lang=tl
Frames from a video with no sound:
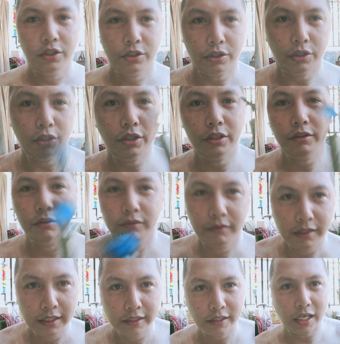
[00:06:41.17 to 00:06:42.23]
So yun,
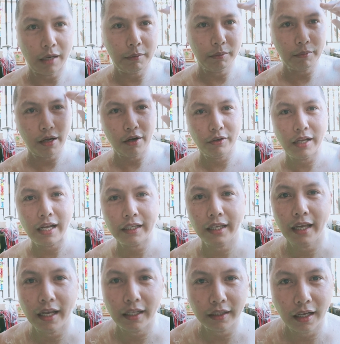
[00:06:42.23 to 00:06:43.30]
salamat mga
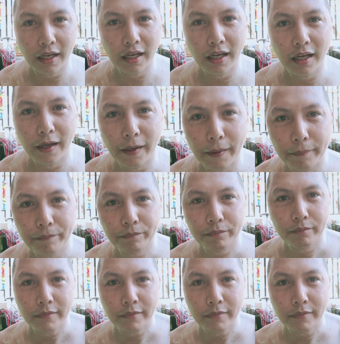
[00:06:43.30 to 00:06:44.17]
kulaki at uh,